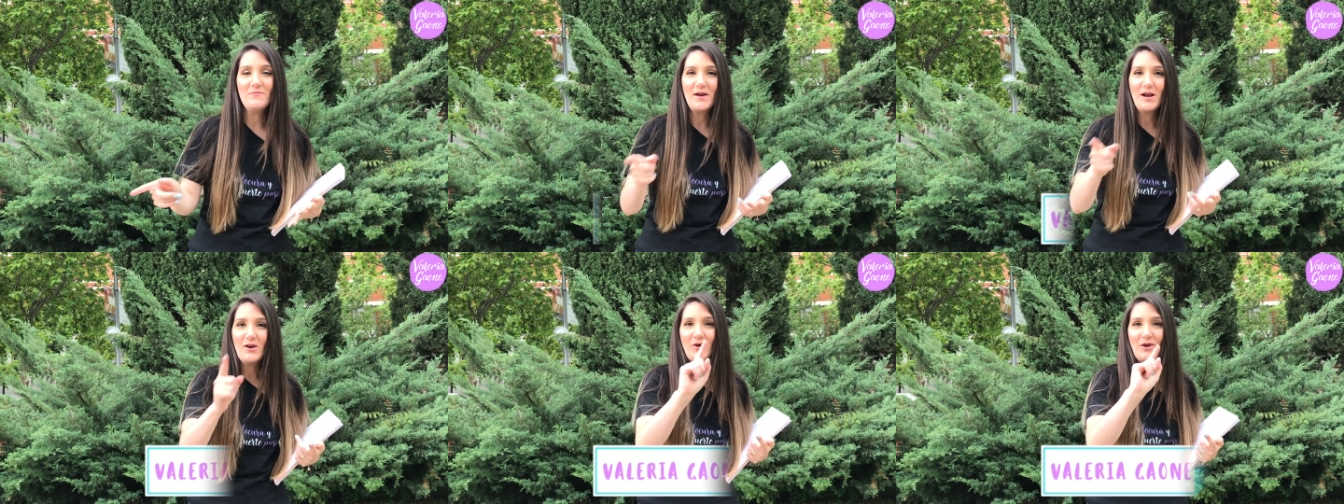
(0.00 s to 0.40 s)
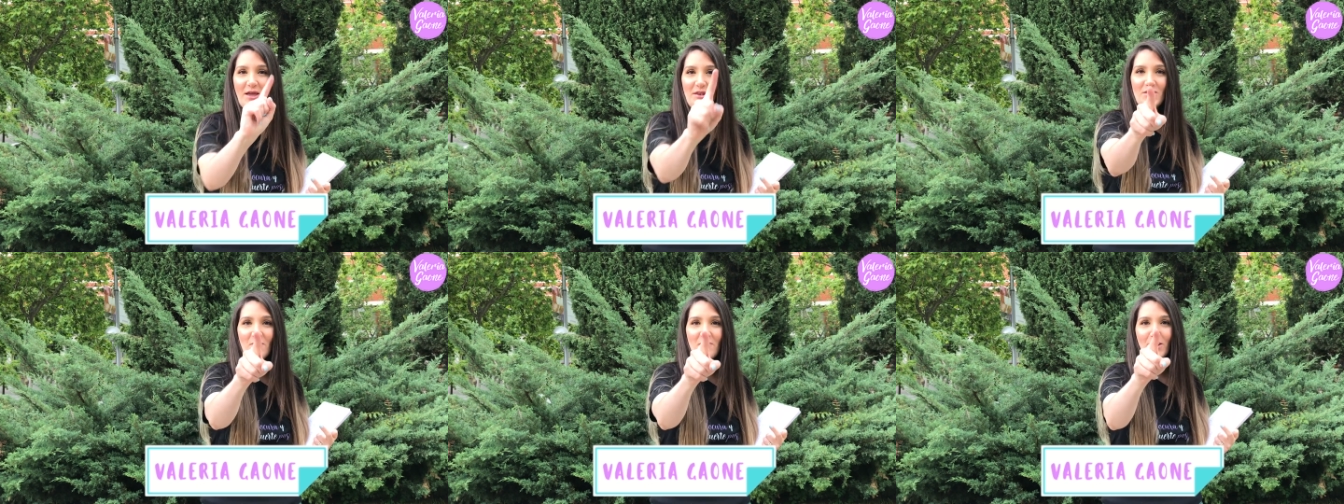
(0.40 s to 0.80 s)
Para los que
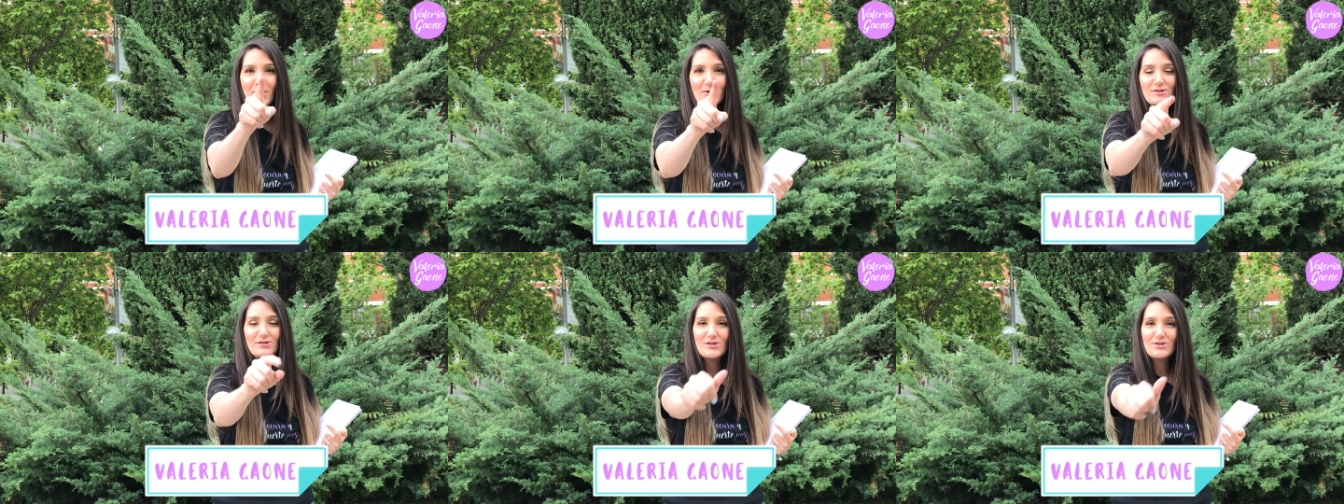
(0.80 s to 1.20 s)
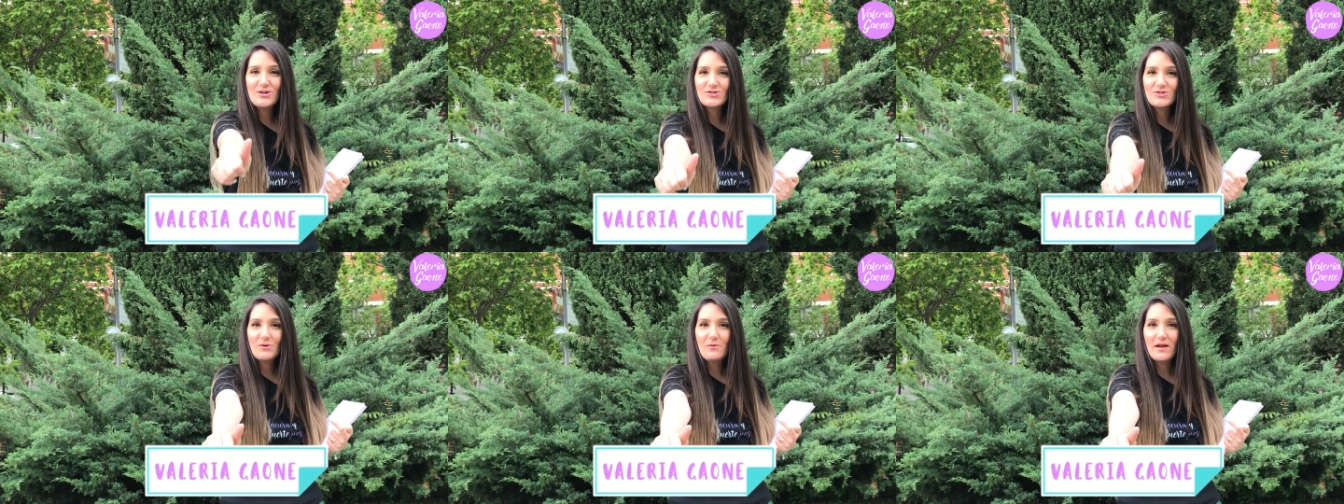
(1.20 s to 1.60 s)
no me conocen, yo
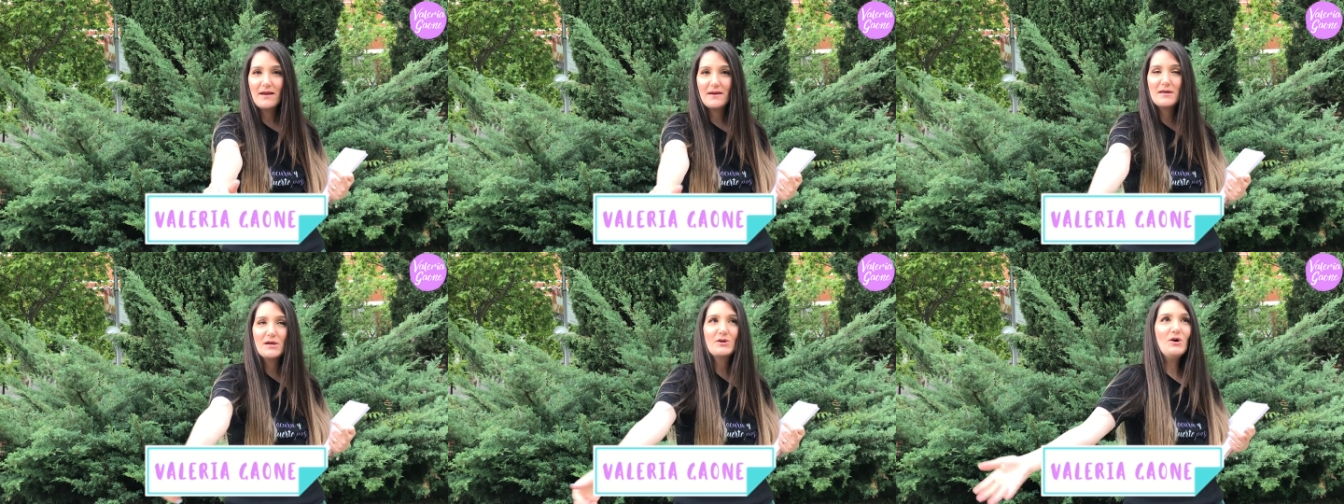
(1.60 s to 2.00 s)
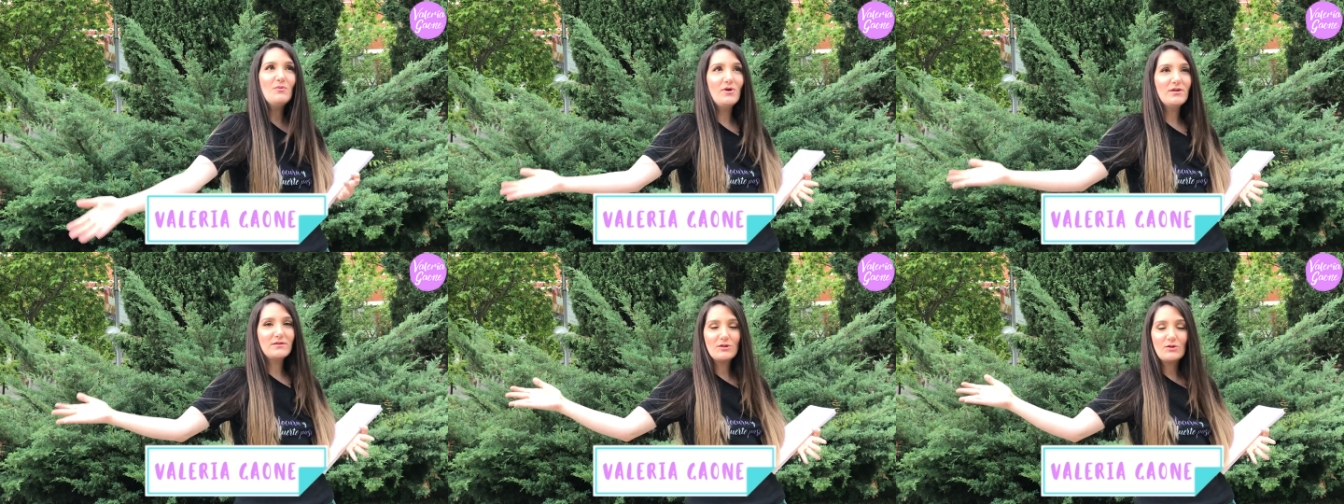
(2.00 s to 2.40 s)
soy Valeria
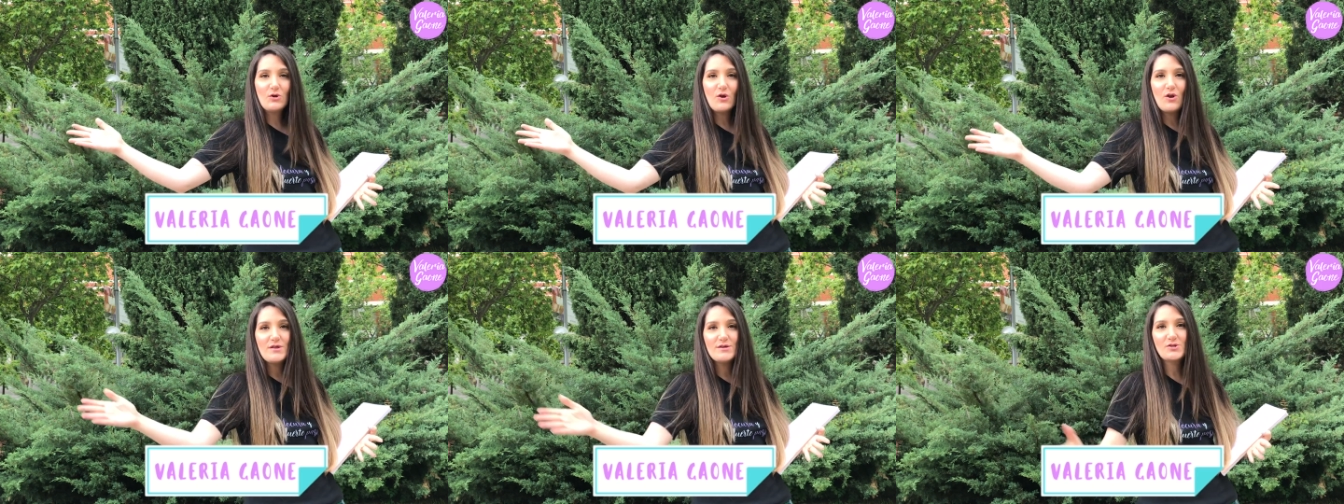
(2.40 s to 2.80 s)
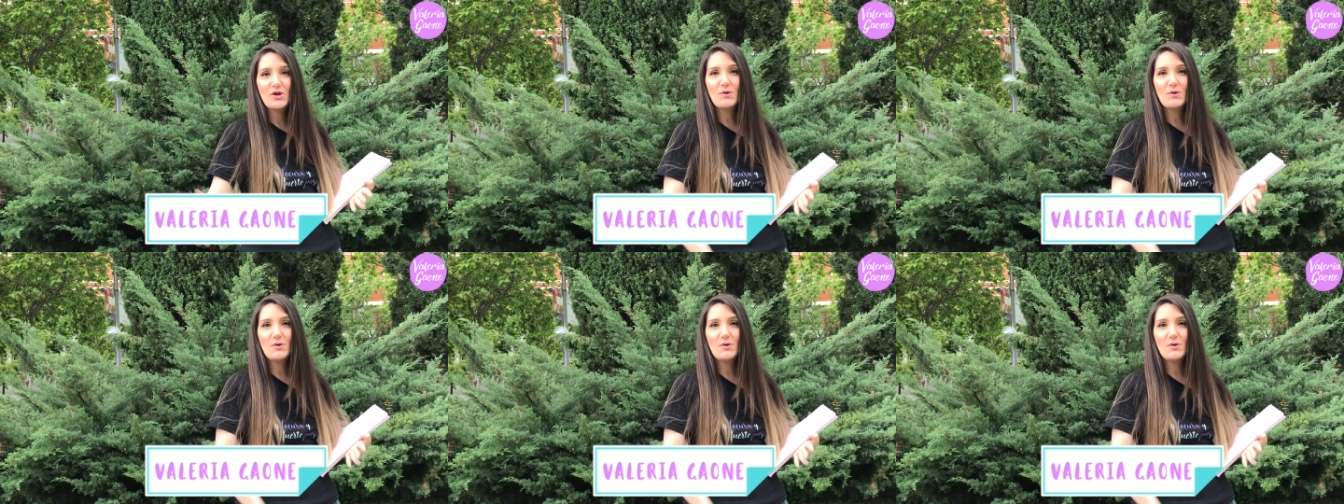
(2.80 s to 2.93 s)
como el título lo dice,